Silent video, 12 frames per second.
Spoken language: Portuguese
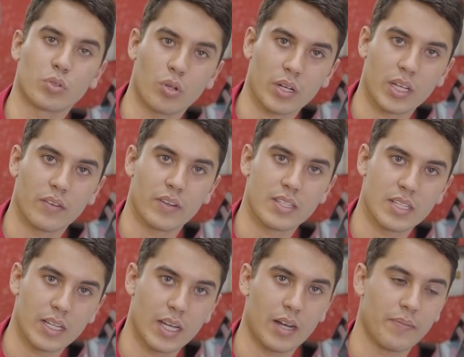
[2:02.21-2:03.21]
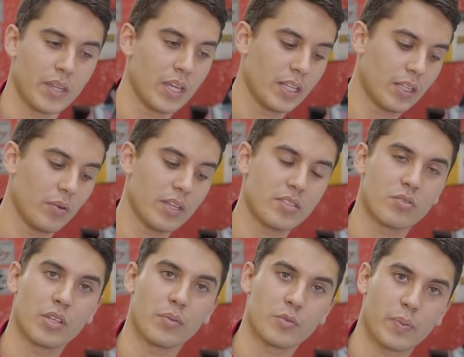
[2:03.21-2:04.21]
toque ele vai desligar. Então esse
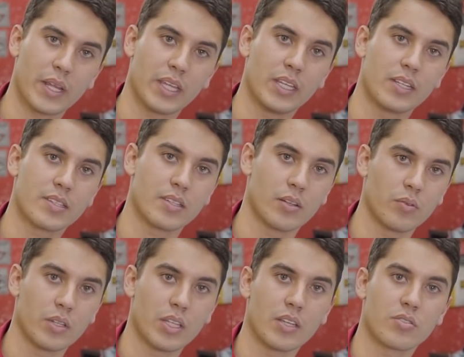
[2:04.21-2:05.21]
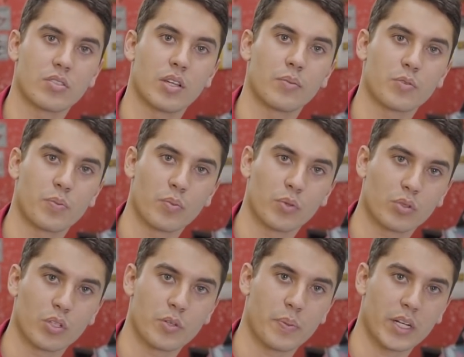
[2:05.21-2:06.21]
usamos para ignição e esse usamos para o
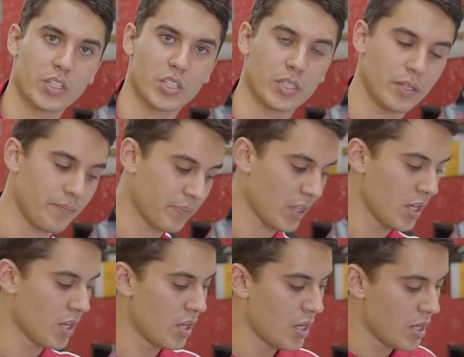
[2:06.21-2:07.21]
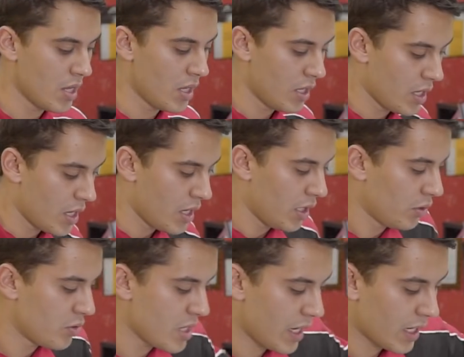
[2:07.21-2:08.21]
motor de partida.
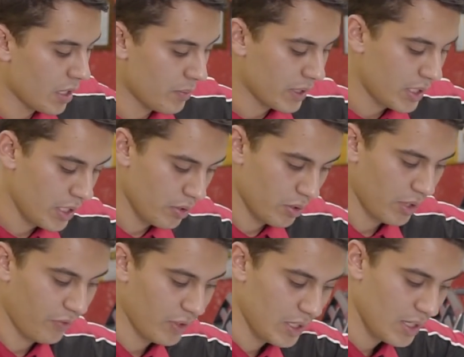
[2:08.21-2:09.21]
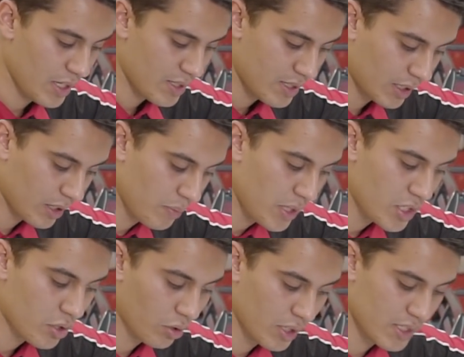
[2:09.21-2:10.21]
No diagrama aqui eu referi
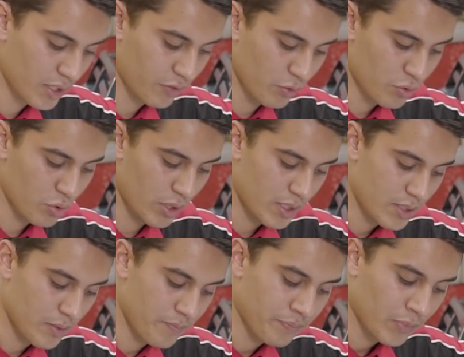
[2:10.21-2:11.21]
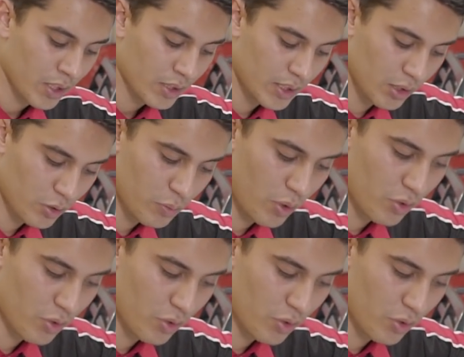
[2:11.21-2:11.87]
exatamente todas as funções, tanto no